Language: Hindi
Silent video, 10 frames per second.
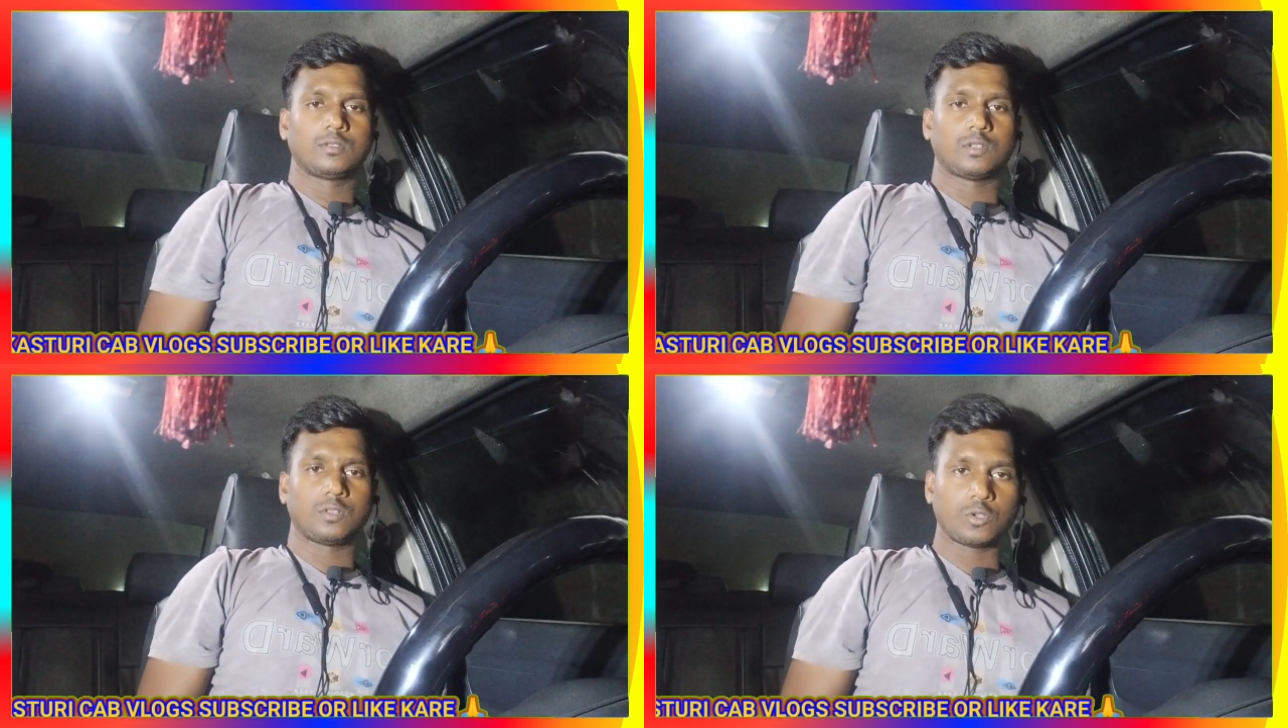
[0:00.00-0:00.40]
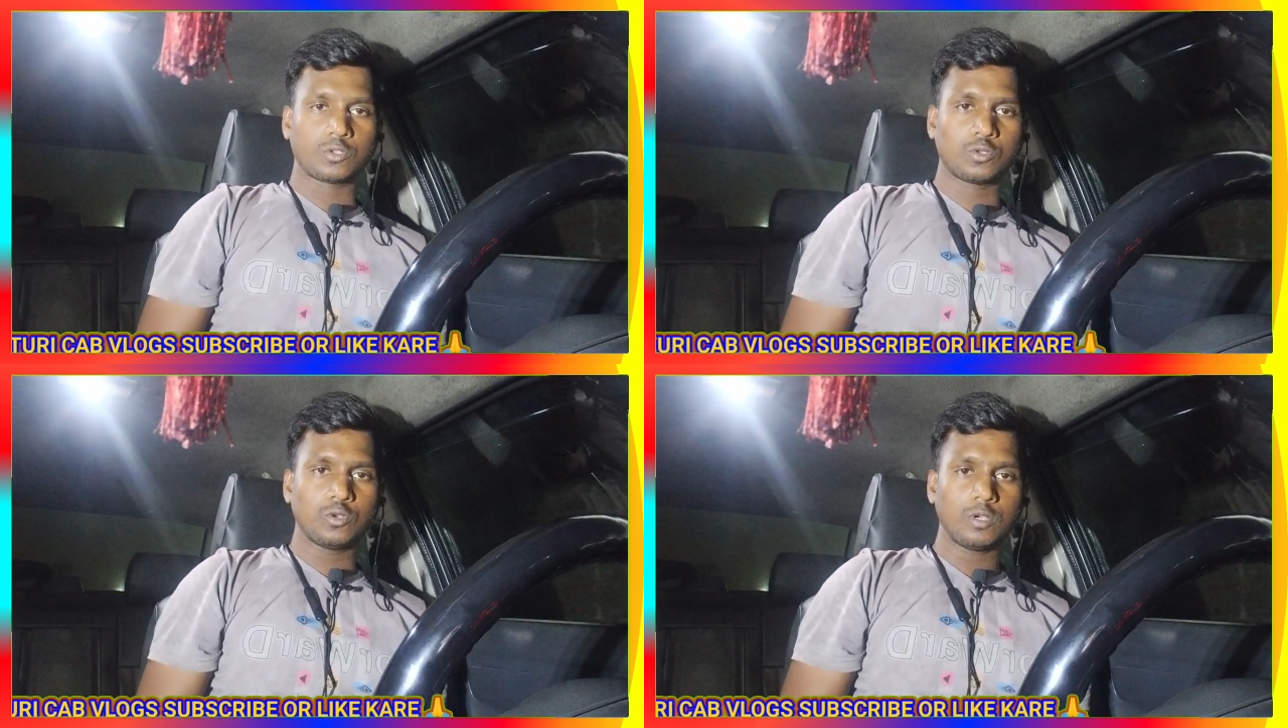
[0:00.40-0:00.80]
तो
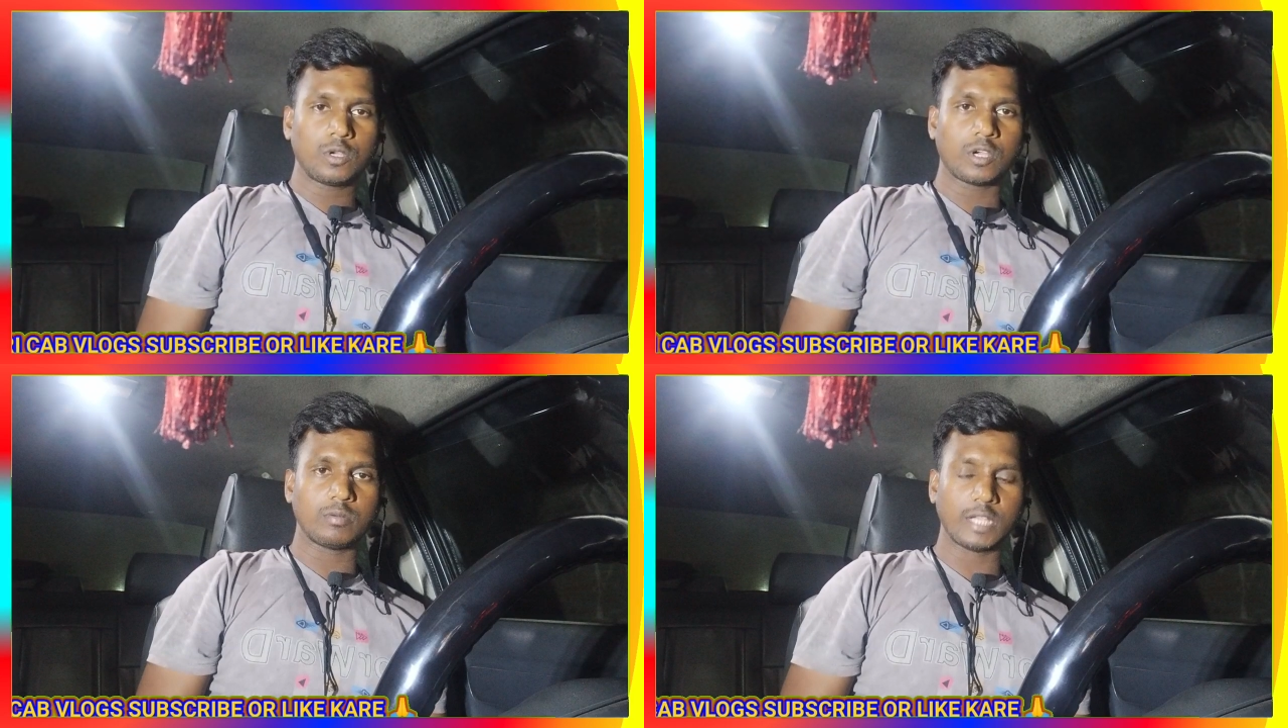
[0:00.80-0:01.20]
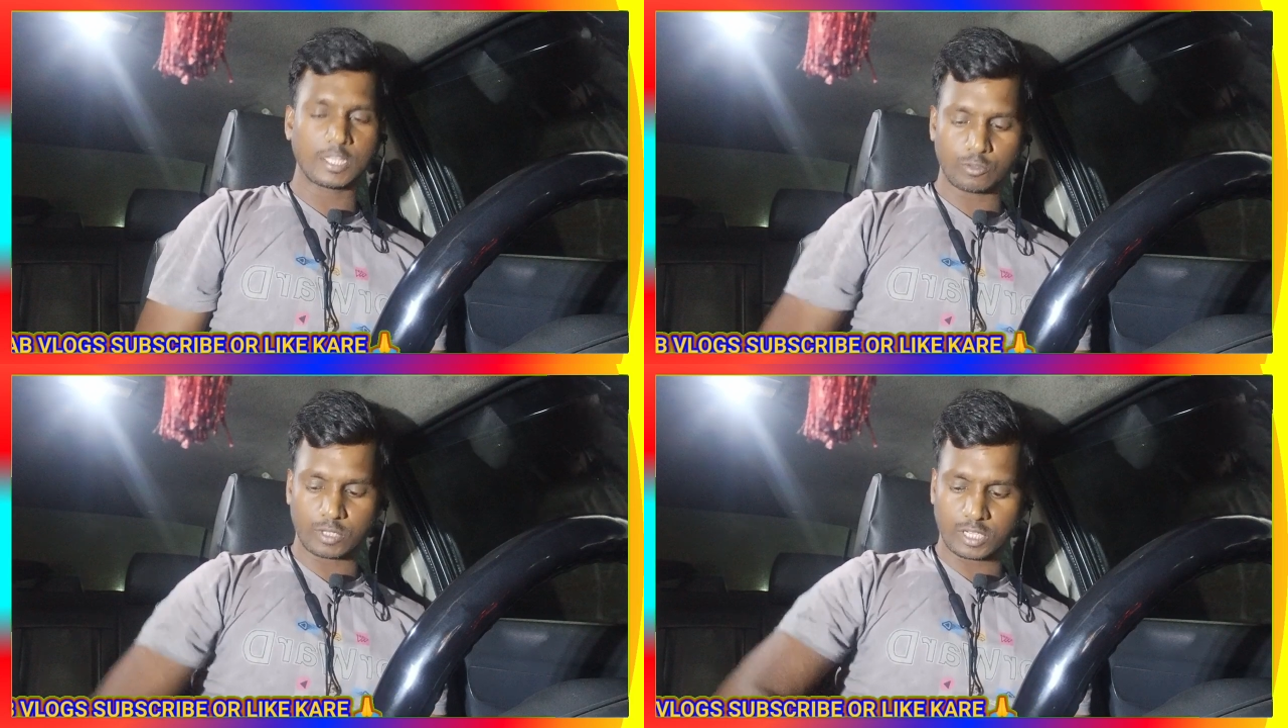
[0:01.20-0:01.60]
दोस्तों अभी आ
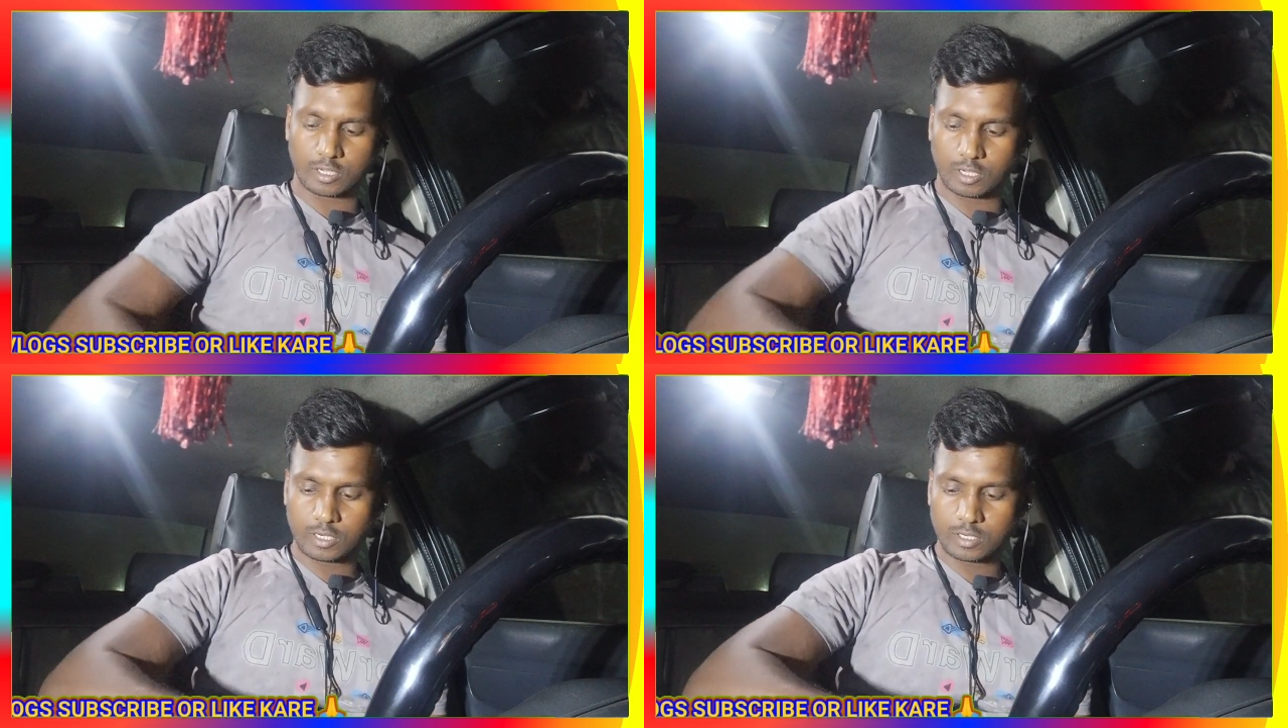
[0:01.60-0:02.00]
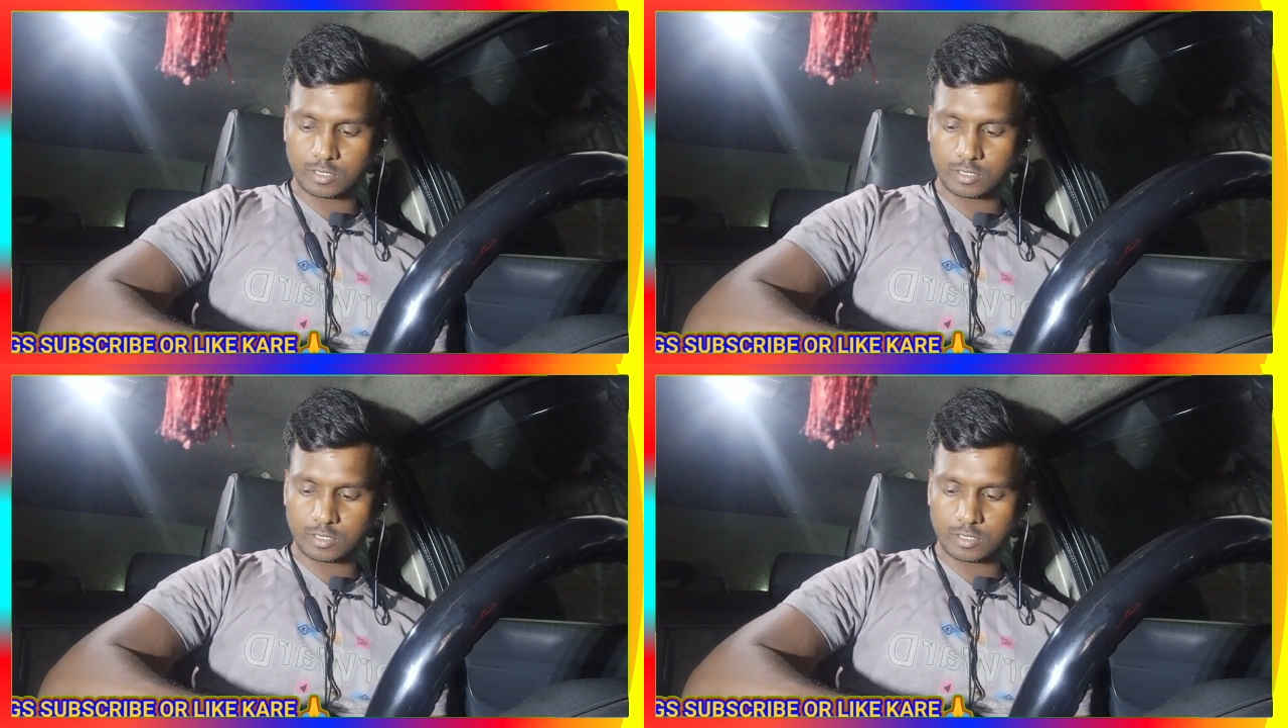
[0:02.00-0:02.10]
चुके हैं घर